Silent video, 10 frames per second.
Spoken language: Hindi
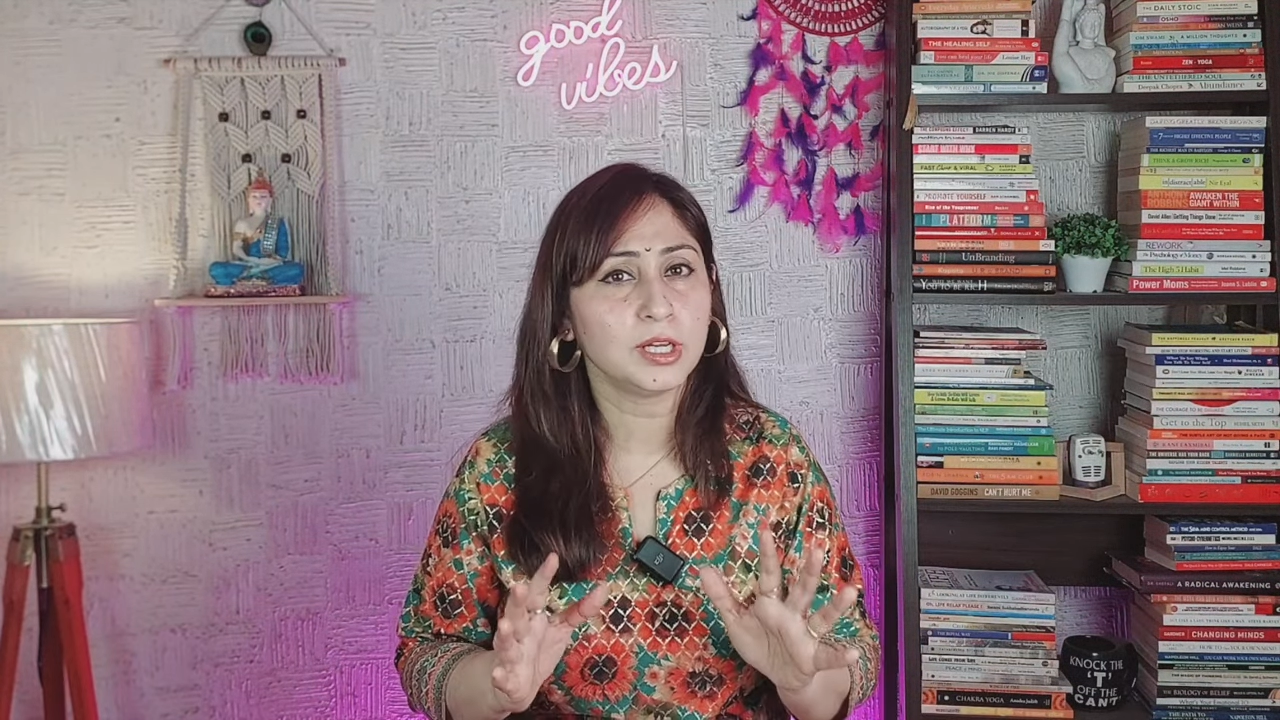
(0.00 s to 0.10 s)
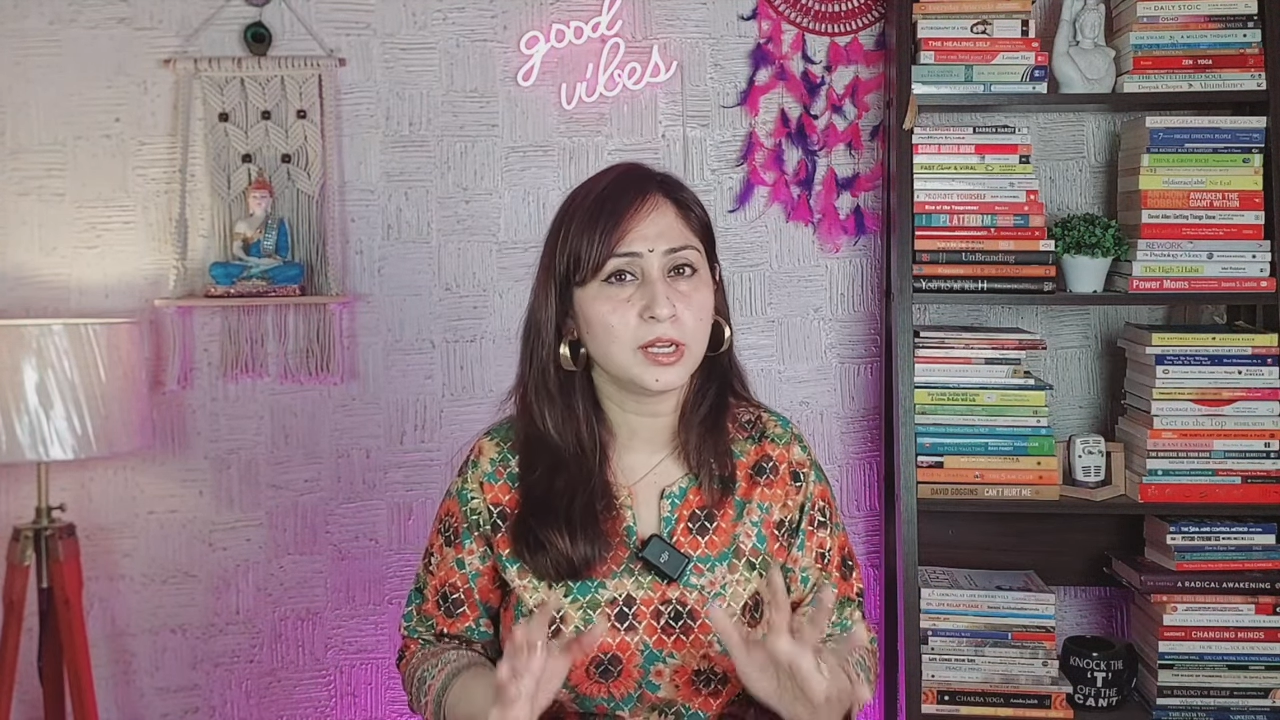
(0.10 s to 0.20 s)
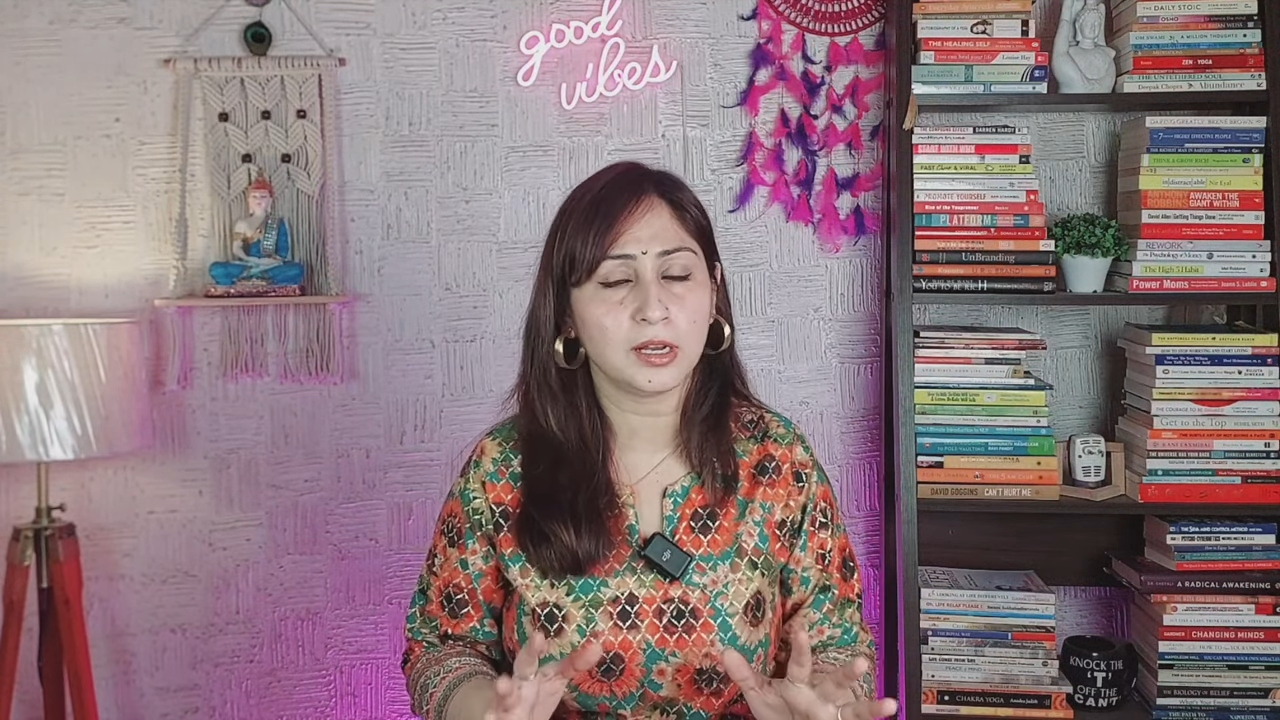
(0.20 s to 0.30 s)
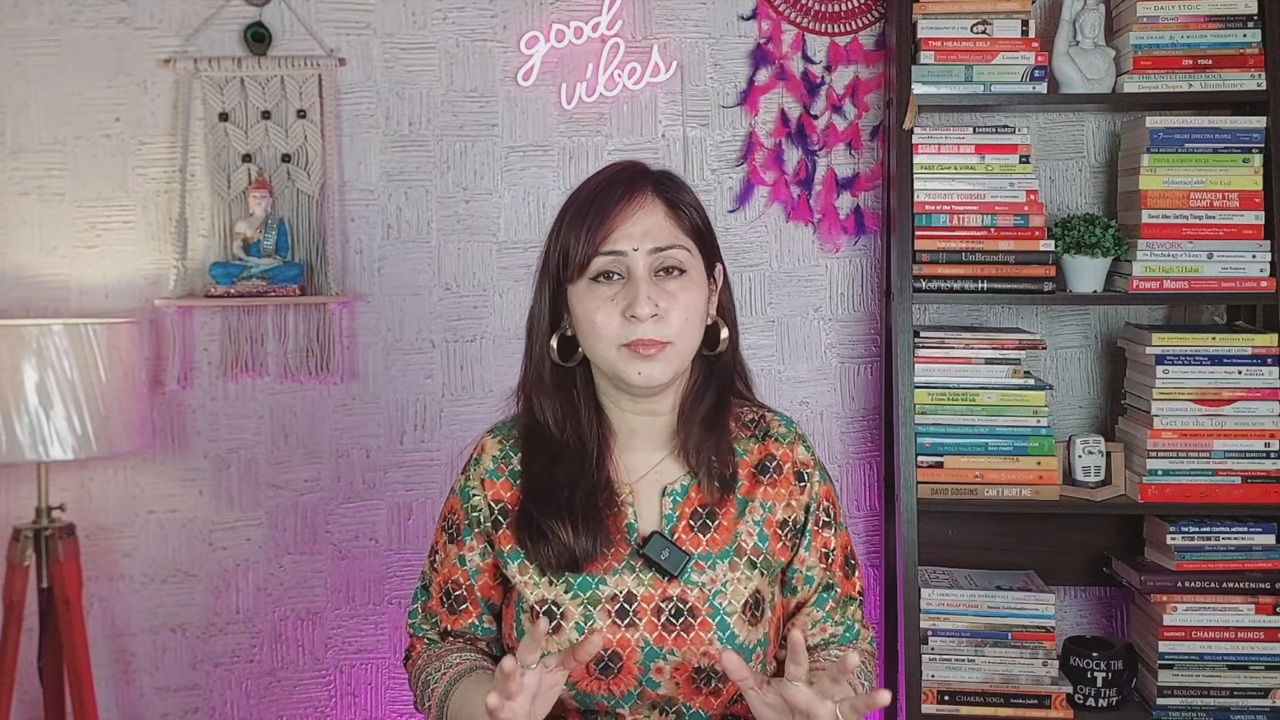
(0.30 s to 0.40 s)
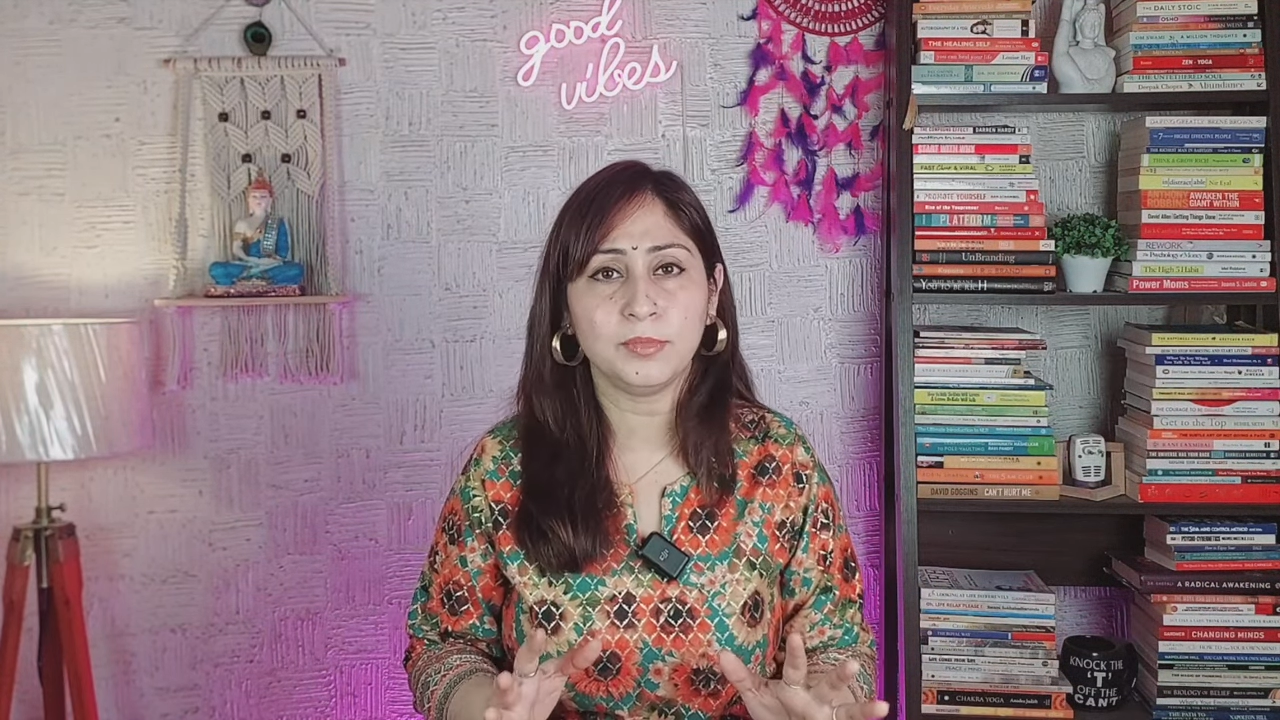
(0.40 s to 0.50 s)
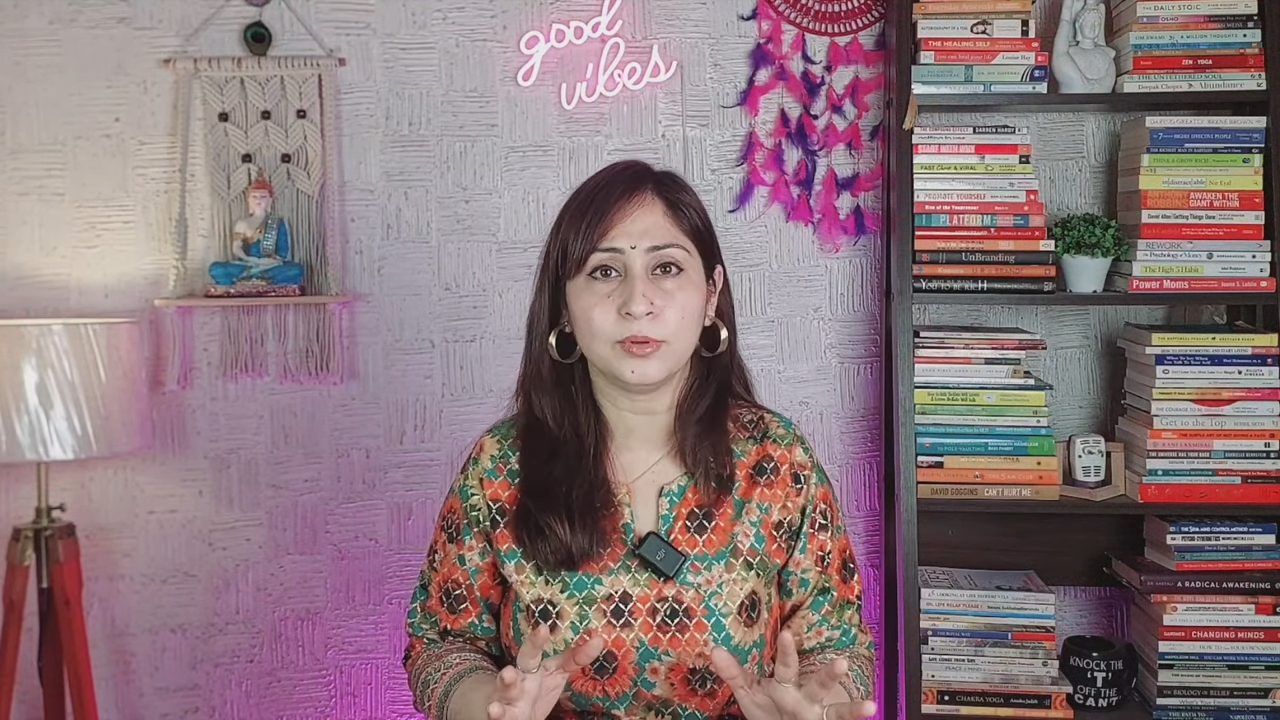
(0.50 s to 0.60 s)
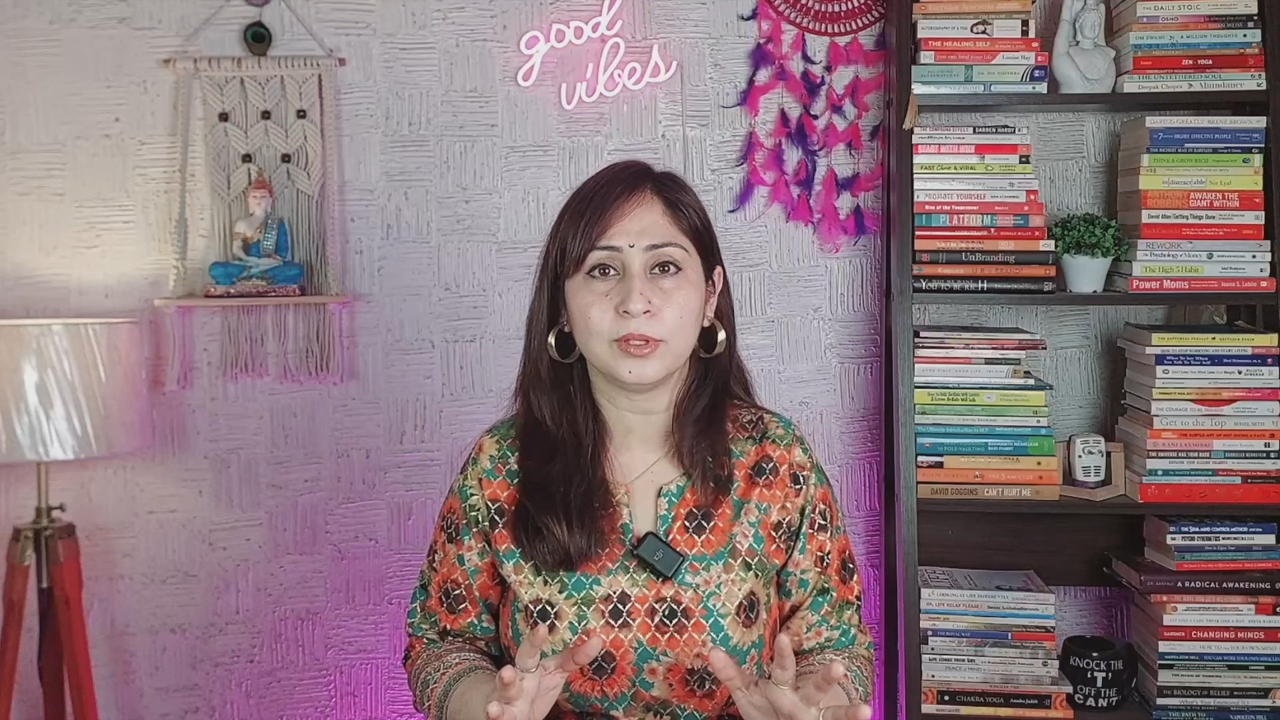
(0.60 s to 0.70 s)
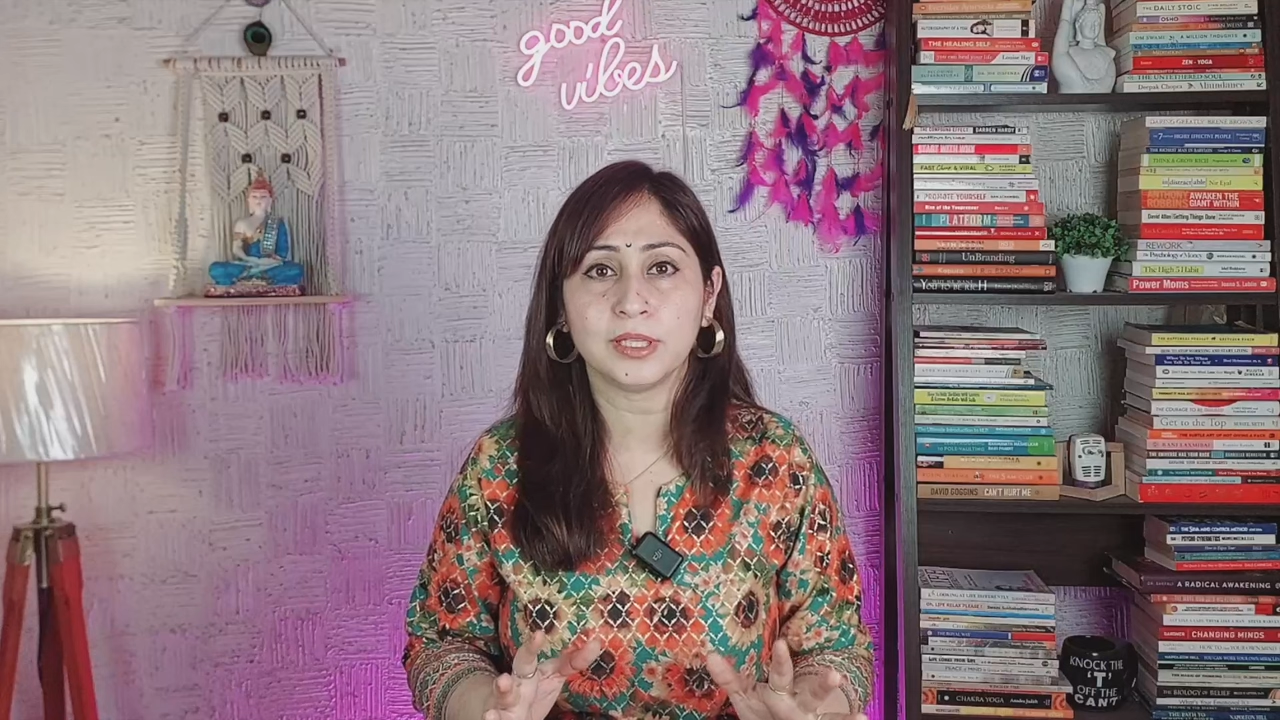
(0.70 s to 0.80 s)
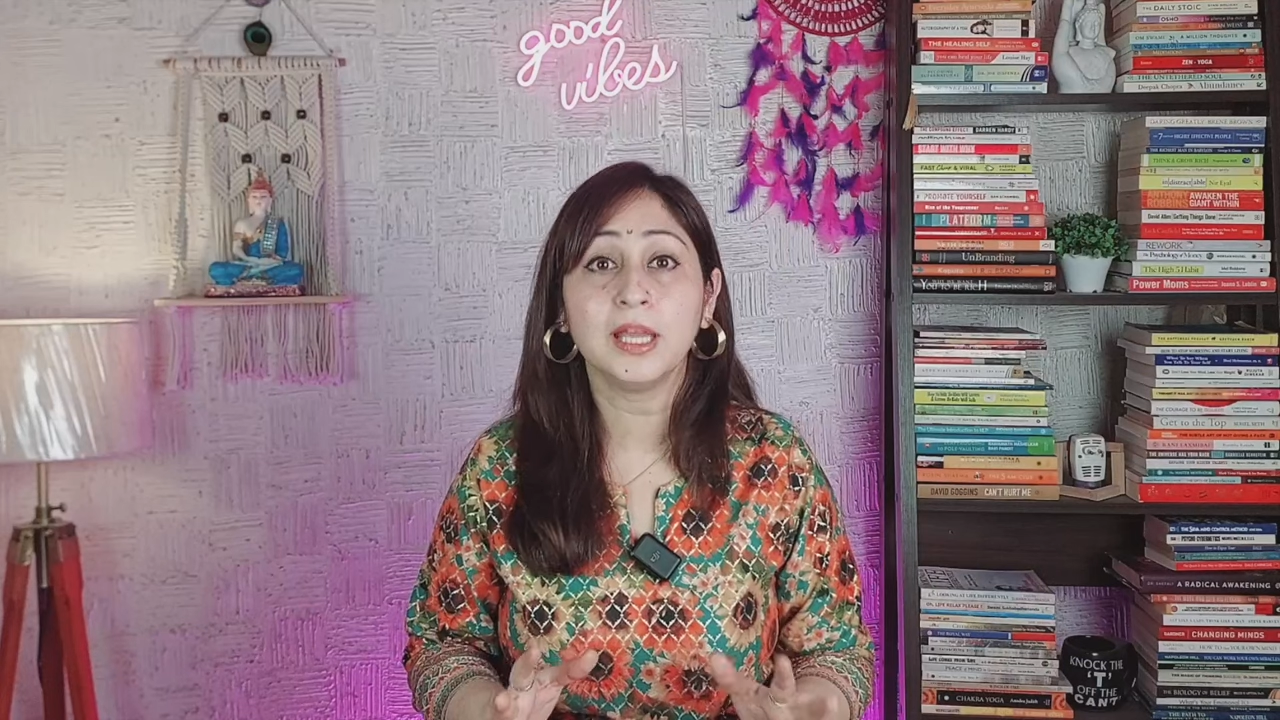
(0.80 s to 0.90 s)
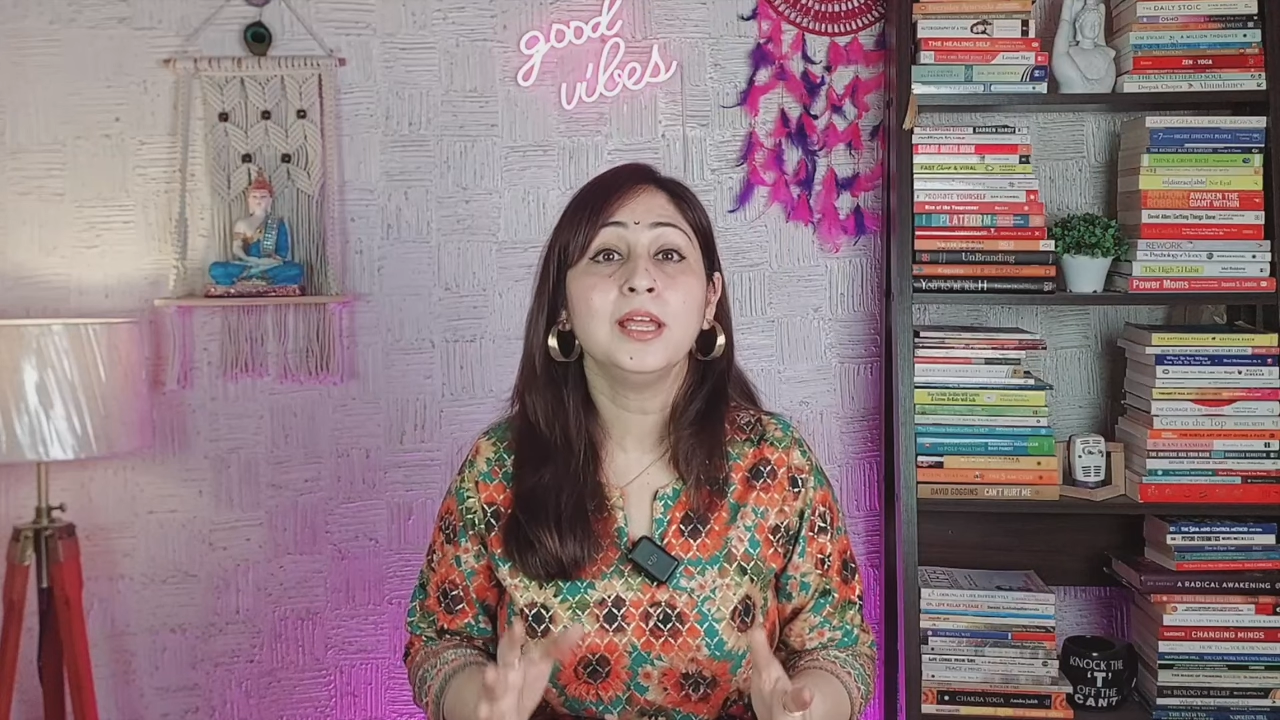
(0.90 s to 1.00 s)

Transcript: कम बोलते हैं